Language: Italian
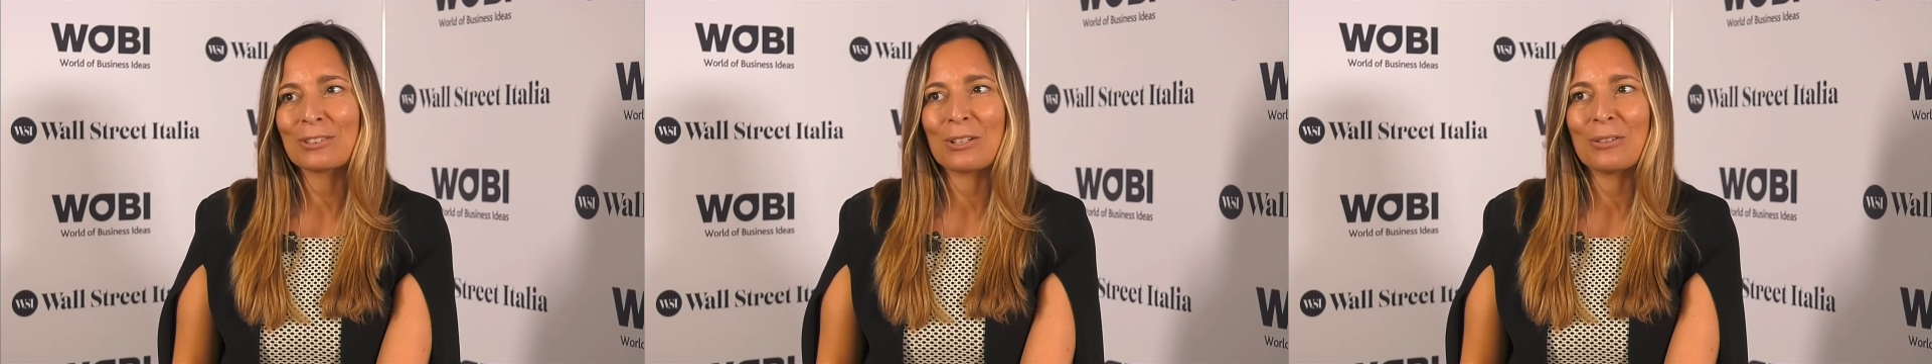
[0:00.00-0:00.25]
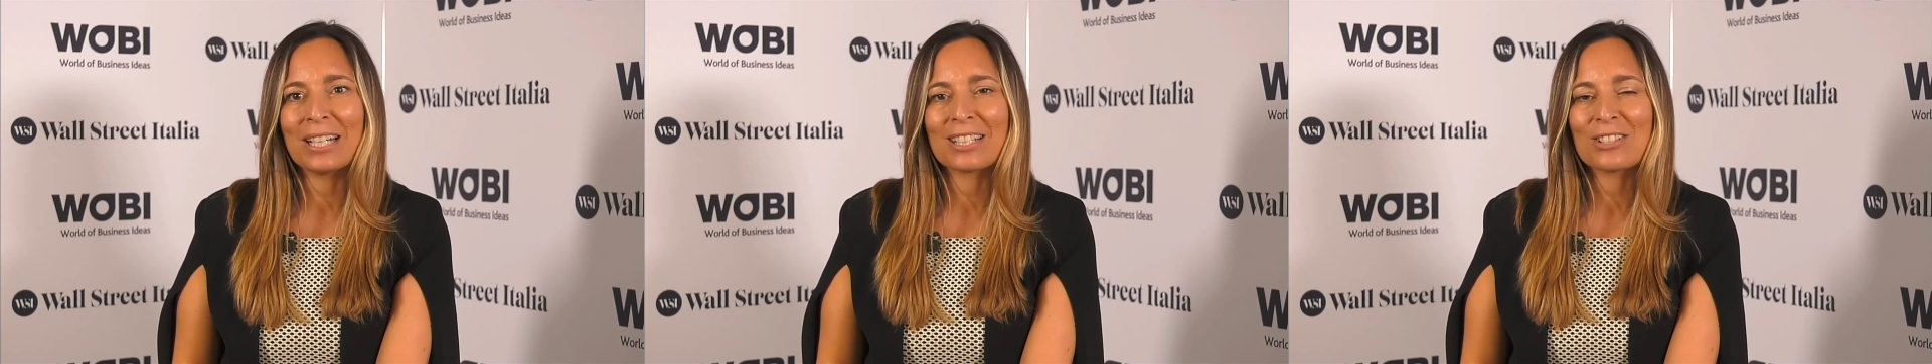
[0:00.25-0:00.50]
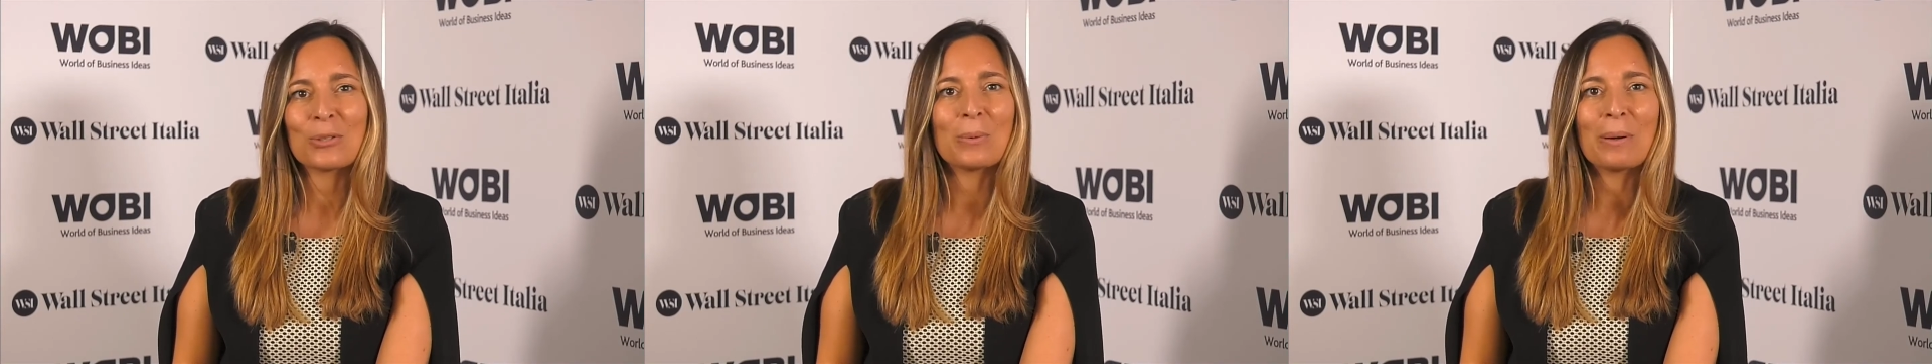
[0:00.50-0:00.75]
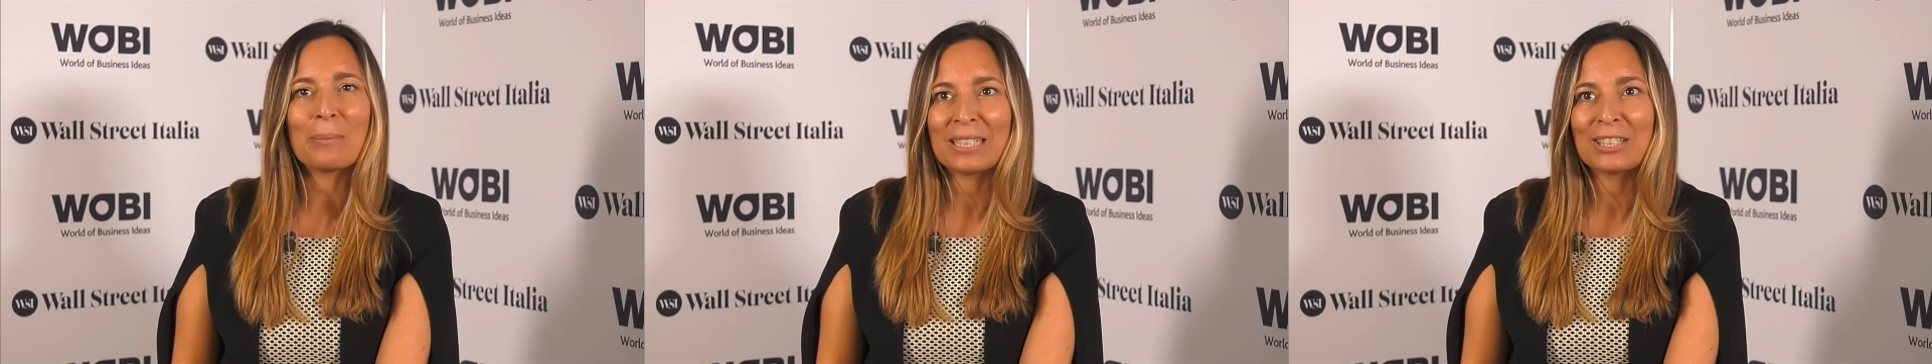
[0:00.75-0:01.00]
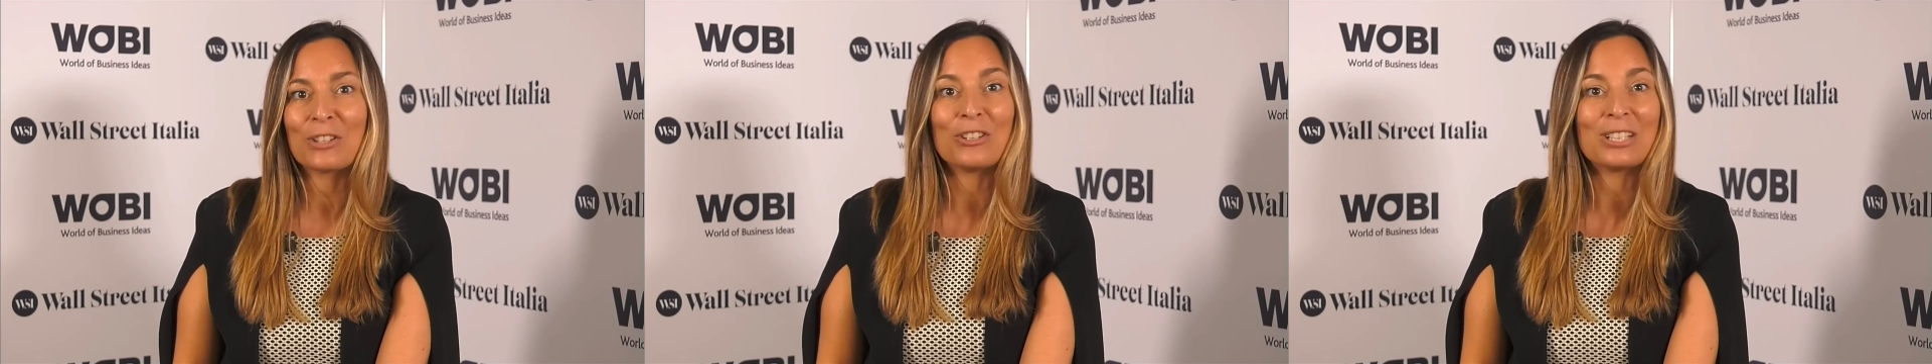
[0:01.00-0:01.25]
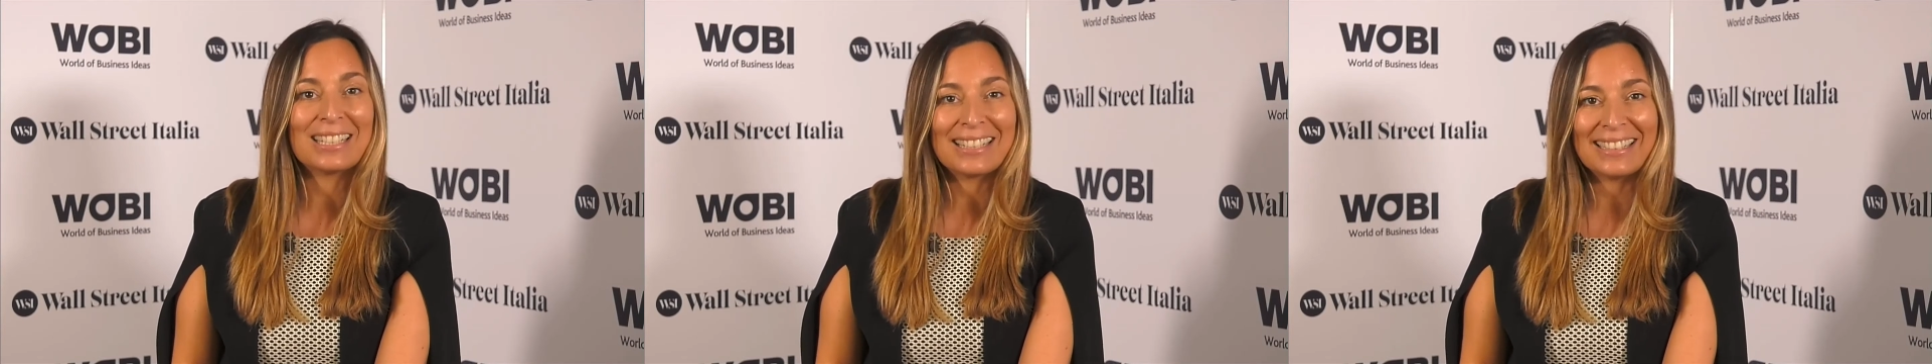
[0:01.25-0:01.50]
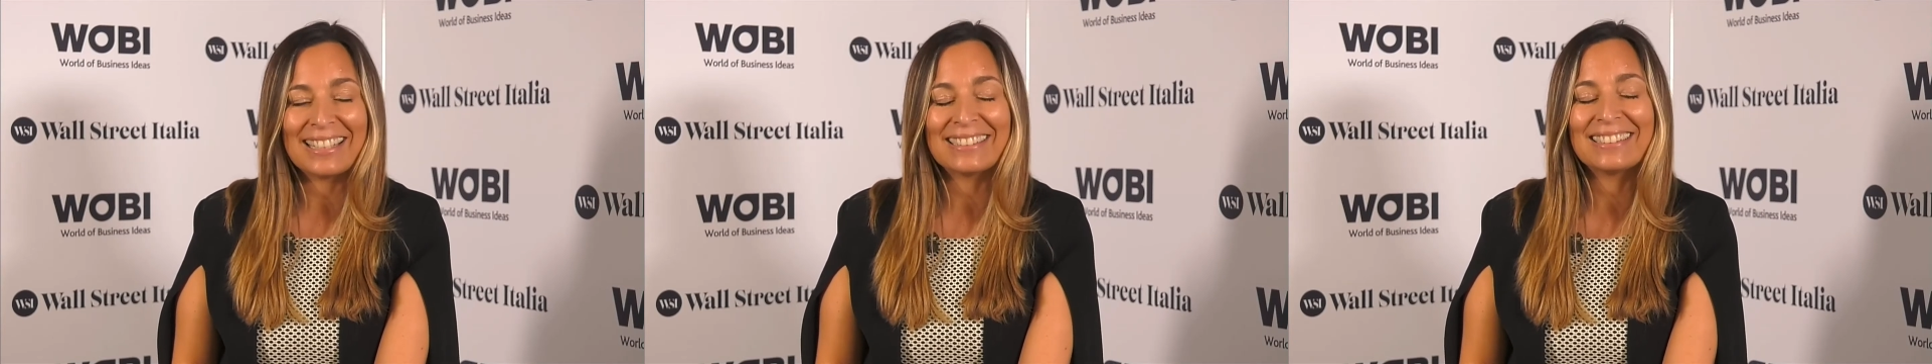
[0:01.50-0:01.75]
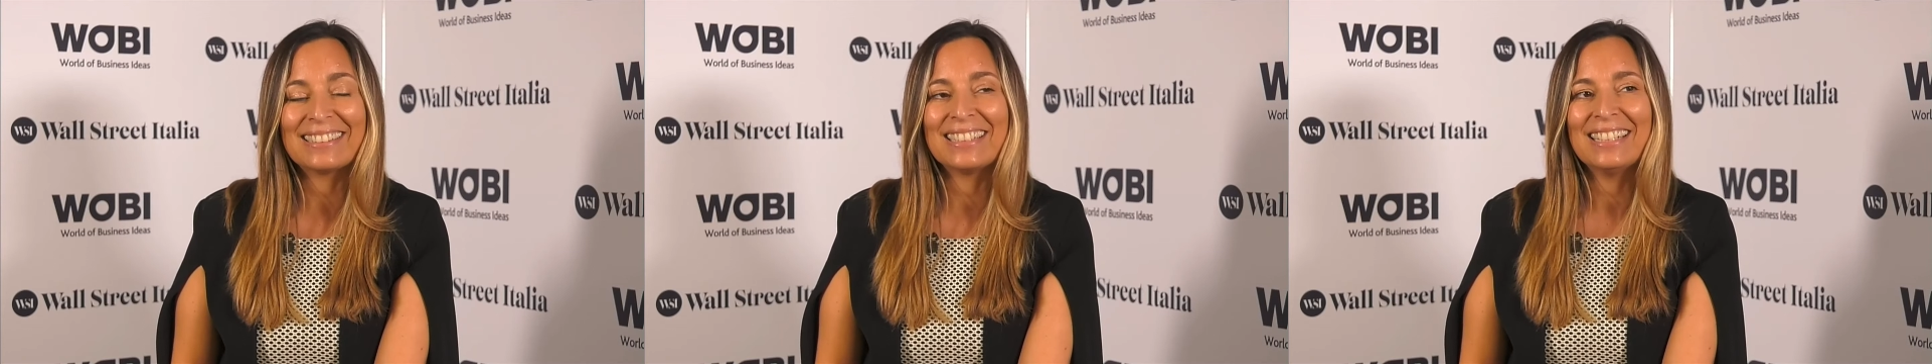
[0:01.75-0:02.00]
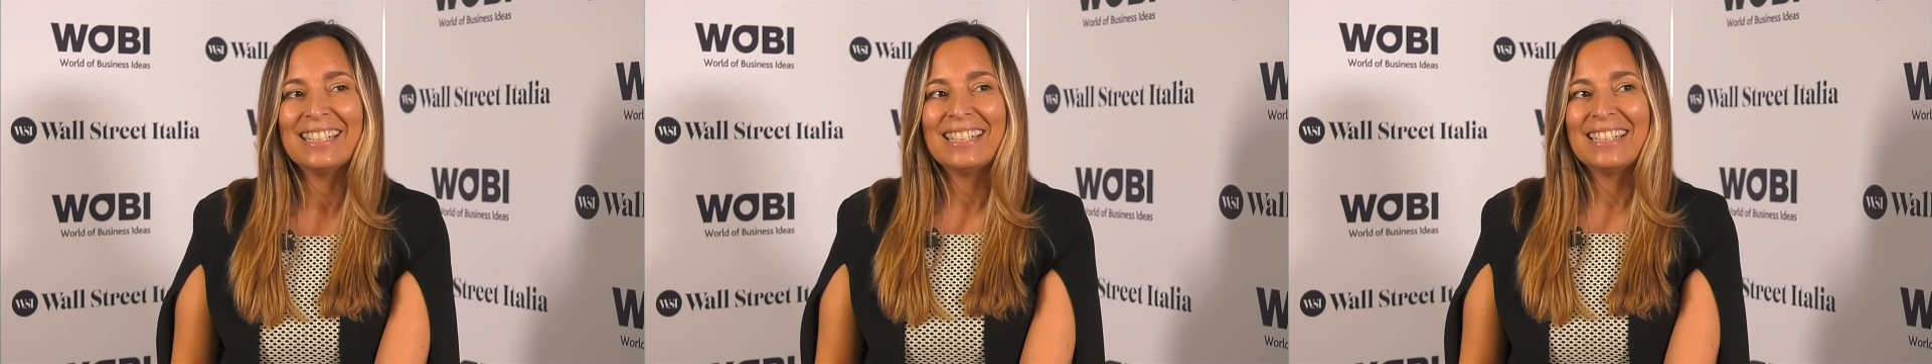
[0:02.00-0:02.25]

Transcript: trovarci nuovamente con i clienti.